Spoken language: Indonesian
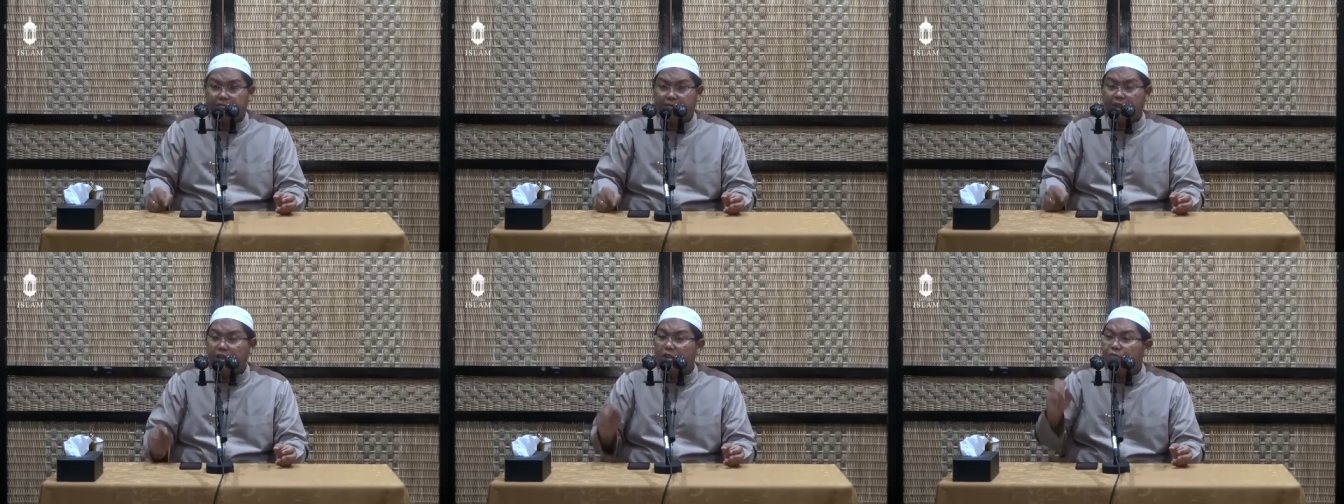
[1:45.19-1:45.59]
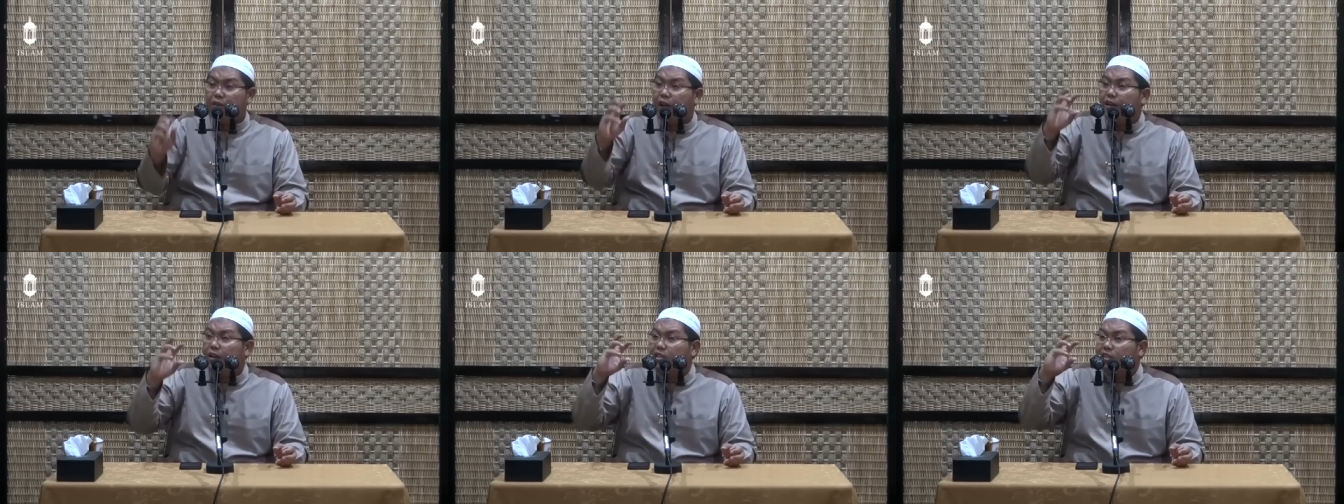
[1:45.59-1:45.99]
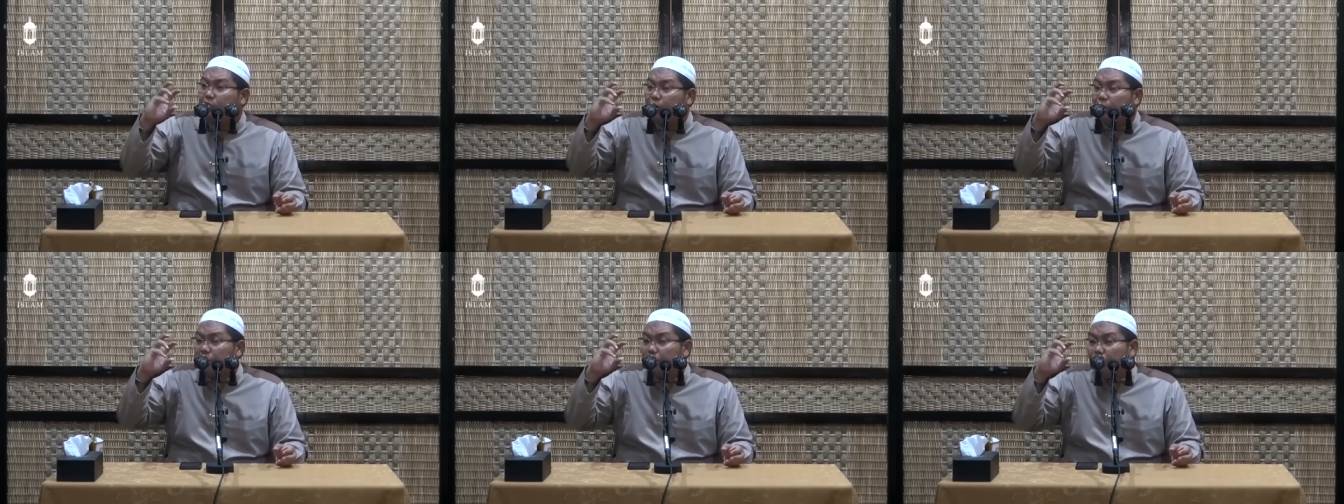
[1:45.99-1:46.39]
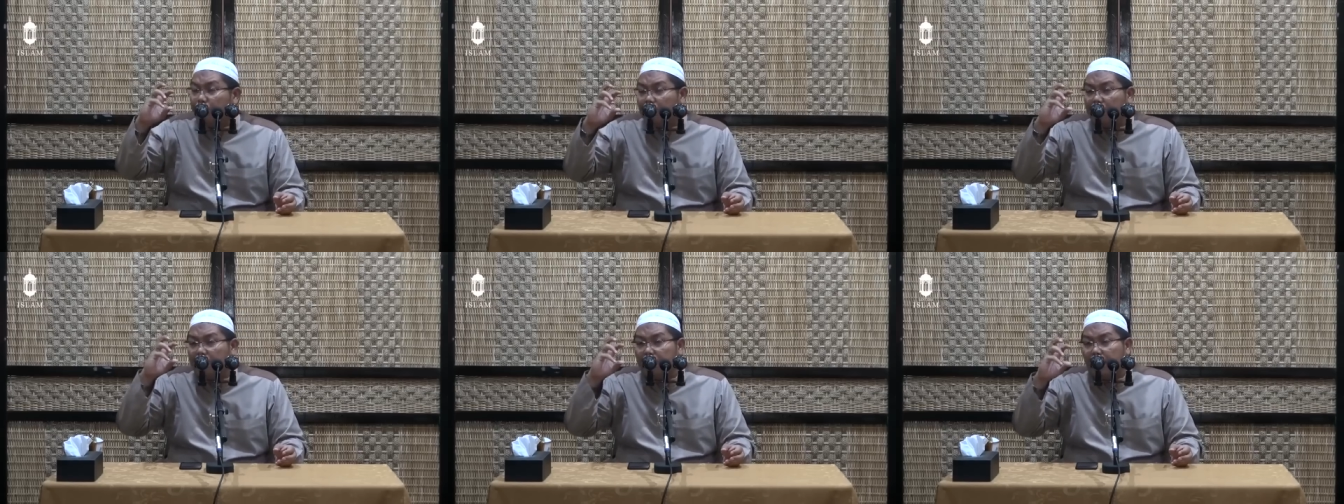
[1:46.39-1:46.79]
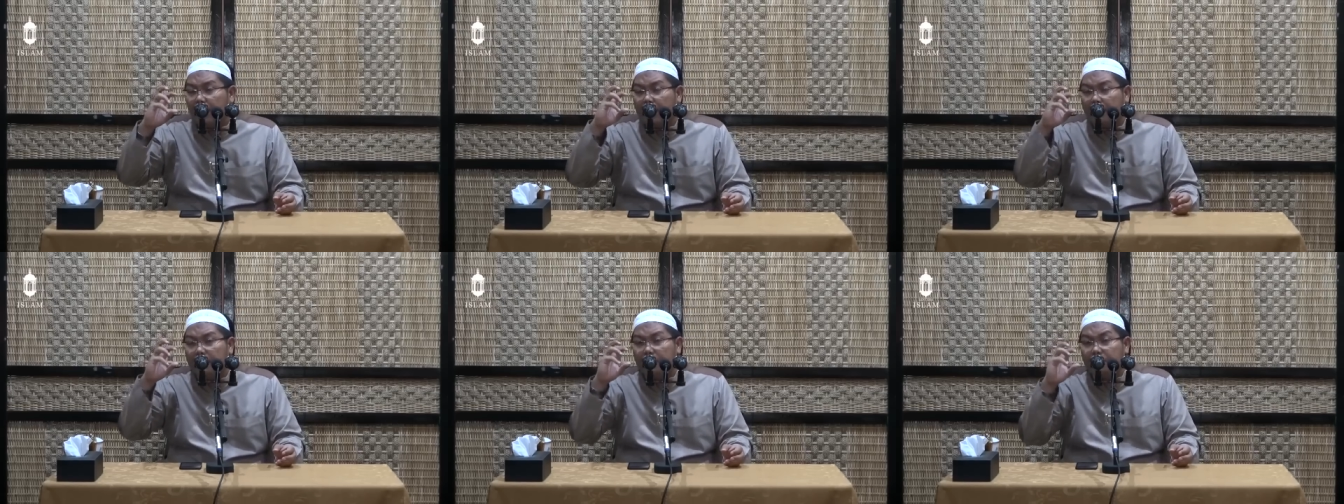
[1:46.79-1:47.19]
Dan ini faedah disebutkan oleh
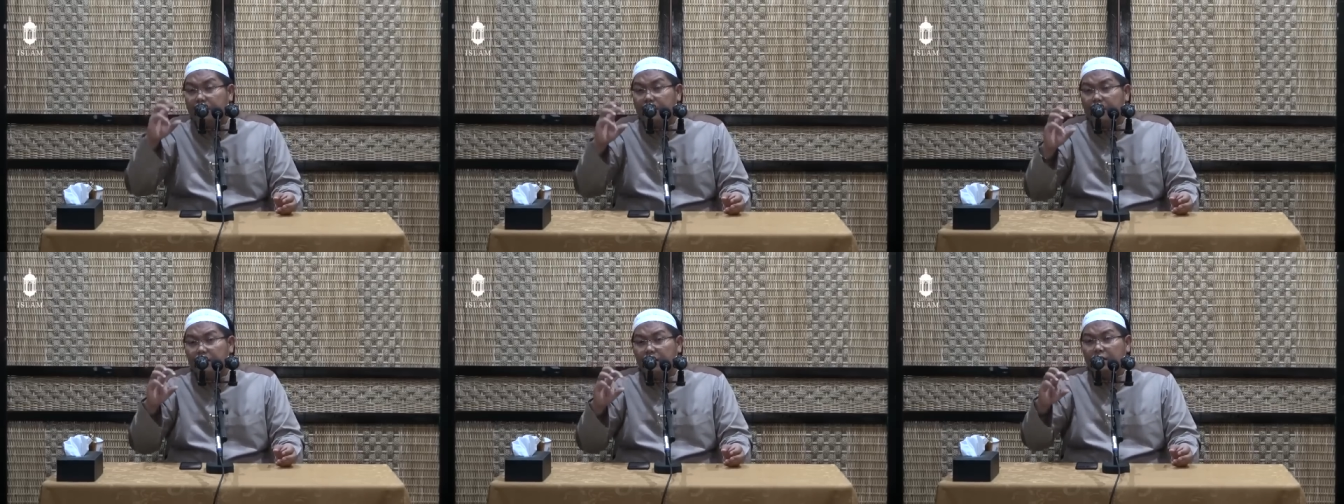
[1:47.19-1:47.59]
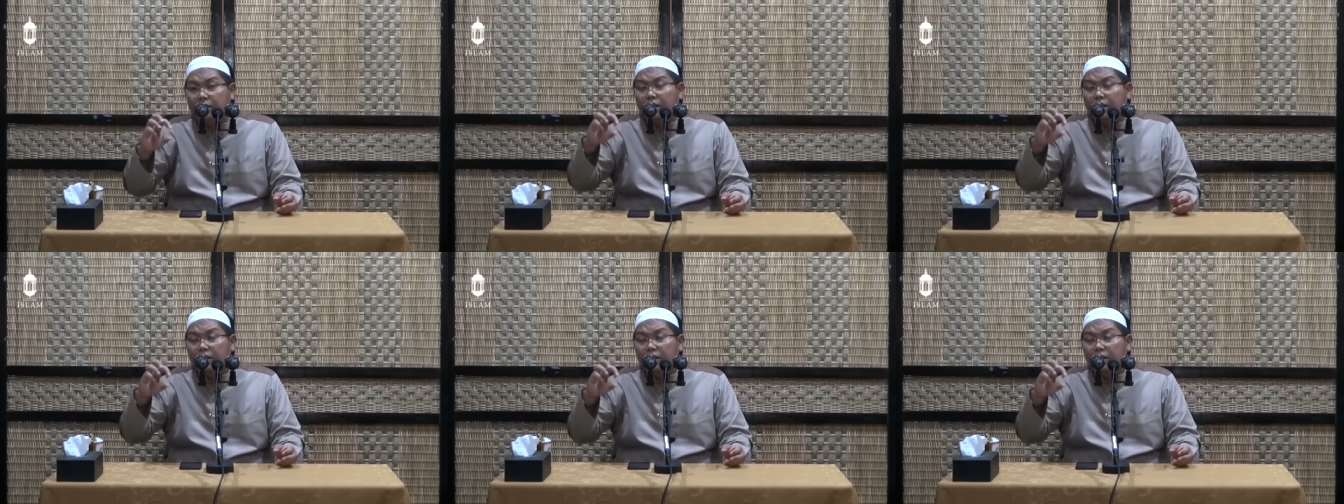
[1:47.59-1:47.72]
sebagian ahli tafsir,